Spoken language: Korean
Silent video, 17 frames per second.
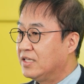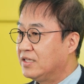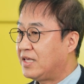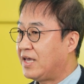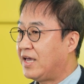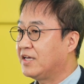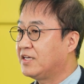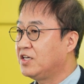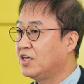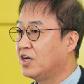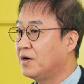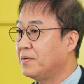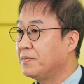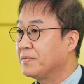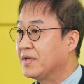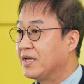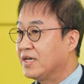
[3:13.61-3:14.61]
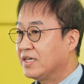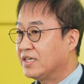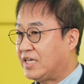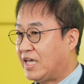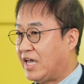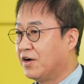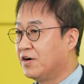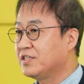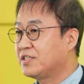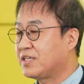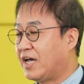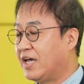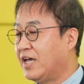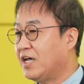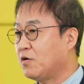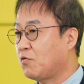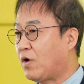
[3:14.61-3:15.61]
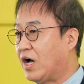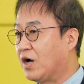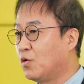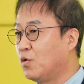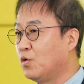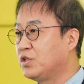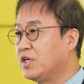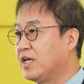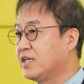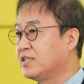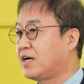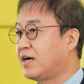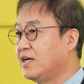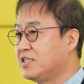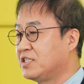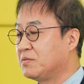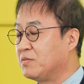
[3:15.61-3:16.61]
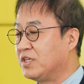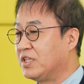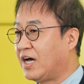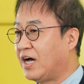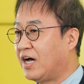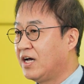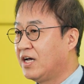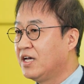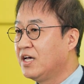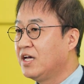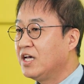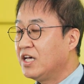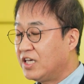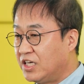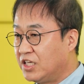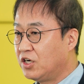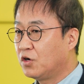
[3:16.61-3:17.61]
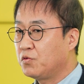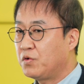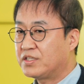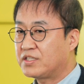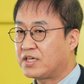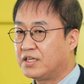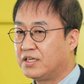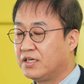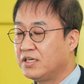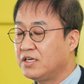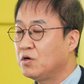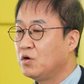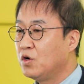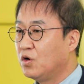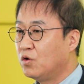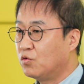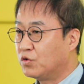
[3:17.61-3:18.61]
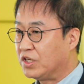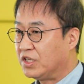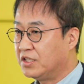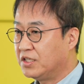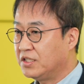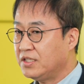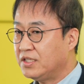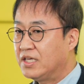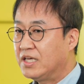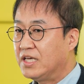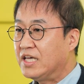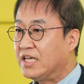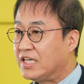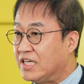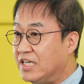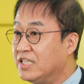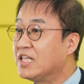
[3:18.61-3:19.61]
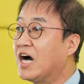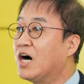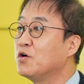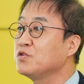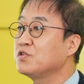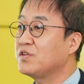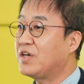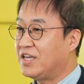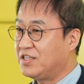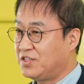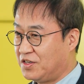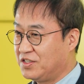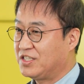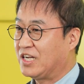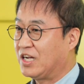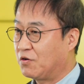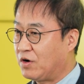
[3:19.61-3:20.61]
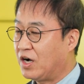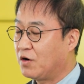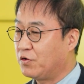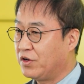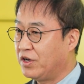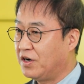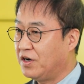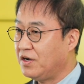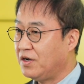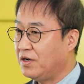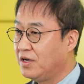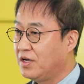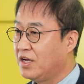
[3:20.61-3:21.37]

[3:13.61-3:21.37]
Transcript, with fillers: 대기업 계열사의 광고 대행사가 있습니다. 이런 회사를 우리는 인하우스 에이전시라고 하고요.